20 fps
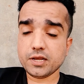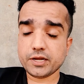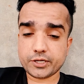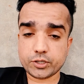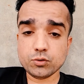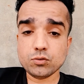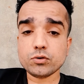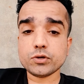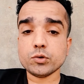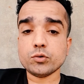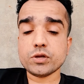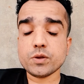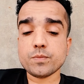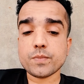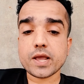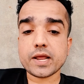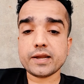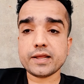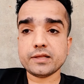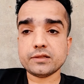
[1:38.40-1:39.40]
क्यों क्योंकि
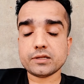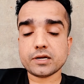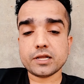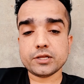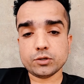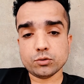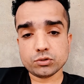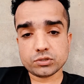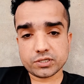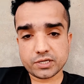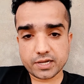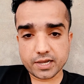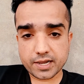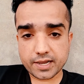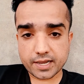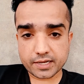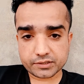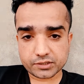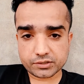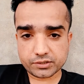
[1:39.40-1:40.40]
मैंने इतना यूज़ किया
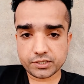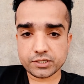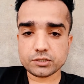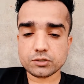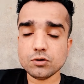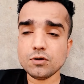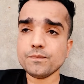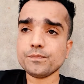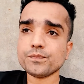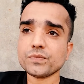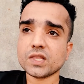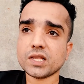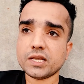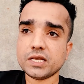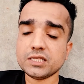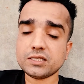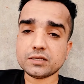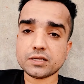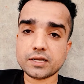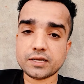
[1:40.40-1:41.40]
है एस को
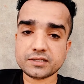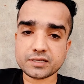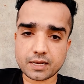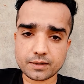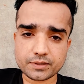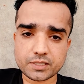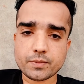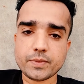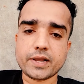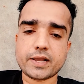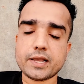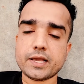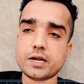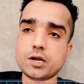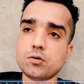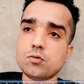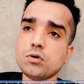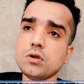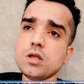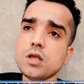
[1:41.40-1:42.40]
इस हिसाब से मैं कह
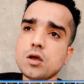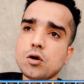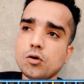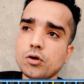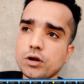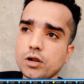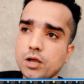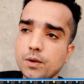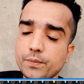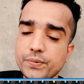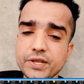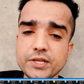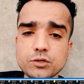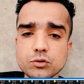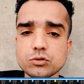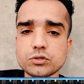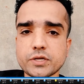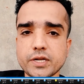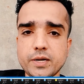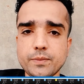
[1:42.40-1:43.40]
रहा हूँ और अभी
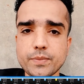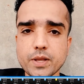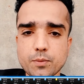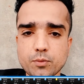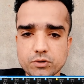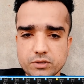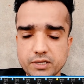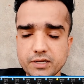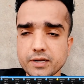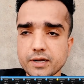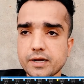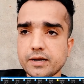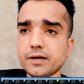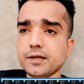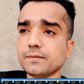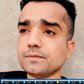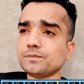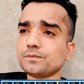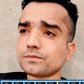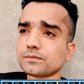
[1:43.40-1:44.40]
जो स्क्रीन पर आपको दिख रहा है
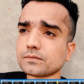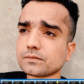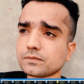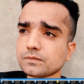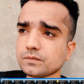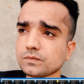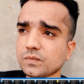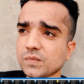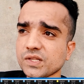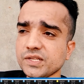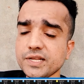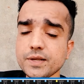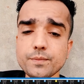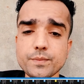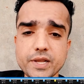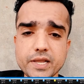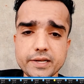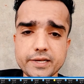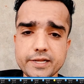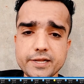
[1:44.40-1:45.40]
ना ये
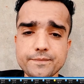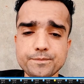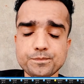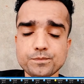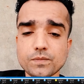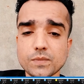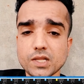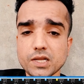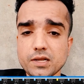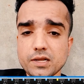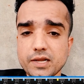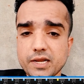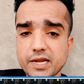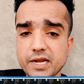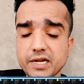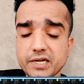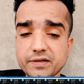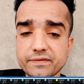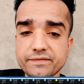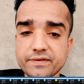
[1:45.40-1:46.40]
मेरी
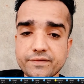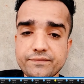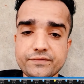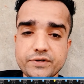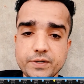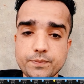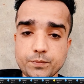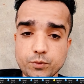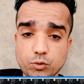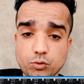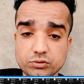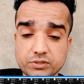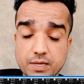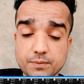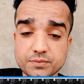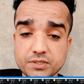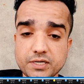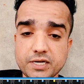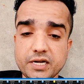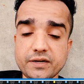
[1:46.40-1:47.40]
850 प्रो
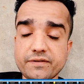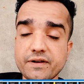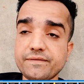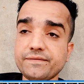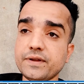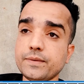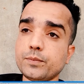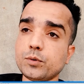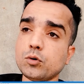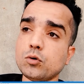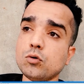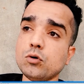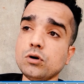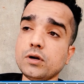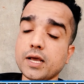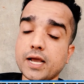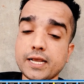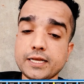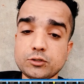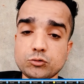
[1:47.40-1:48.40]
सैमसंग 850 प्रो
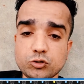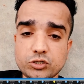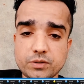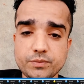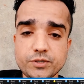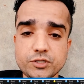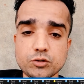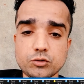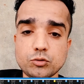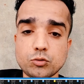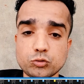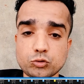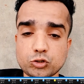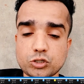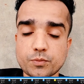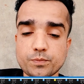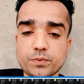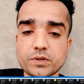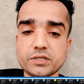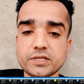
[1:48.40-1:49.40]
ढाई सौ जी बी जो दो सौ
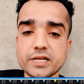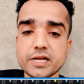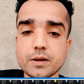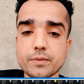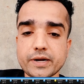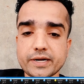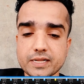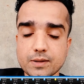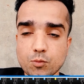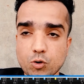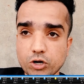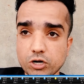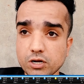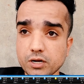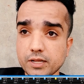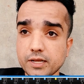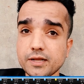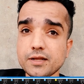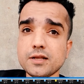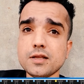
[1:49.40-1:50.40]
छप्पन गीगाबाइट का
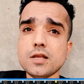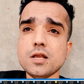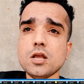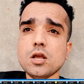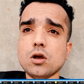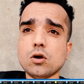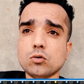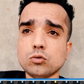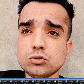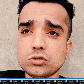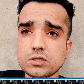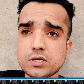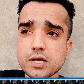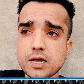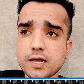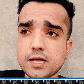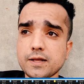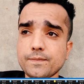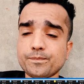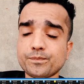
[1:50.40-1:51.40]
मॉडल है उसका
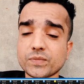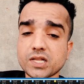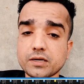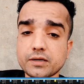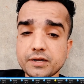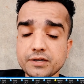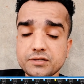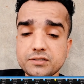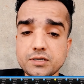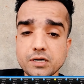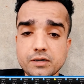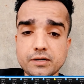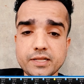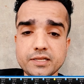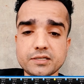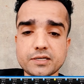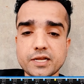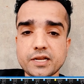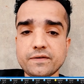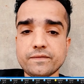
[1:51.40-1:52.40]
क्रिस्टल
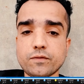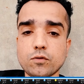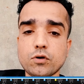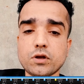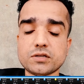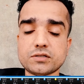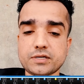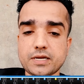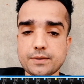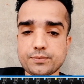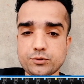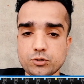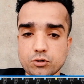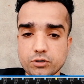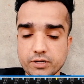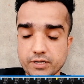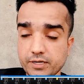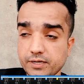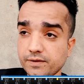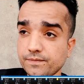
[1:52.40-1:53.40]
डिस्क इन्फो का
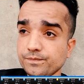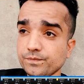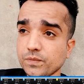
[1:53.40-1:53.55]
स्नैपशॉट है